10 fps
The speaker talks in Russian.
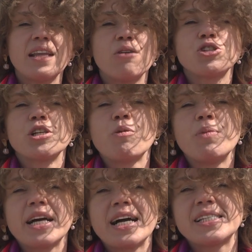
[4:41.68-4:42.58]
научная
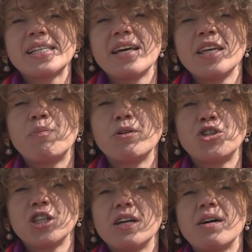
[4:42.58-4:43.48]
публикация не
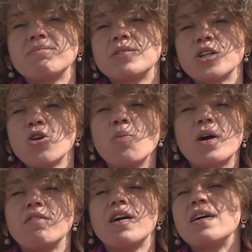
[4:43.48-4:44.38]
получила
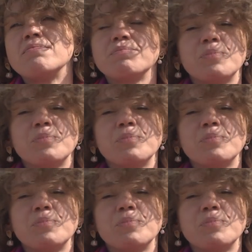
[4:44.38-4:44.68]
громкого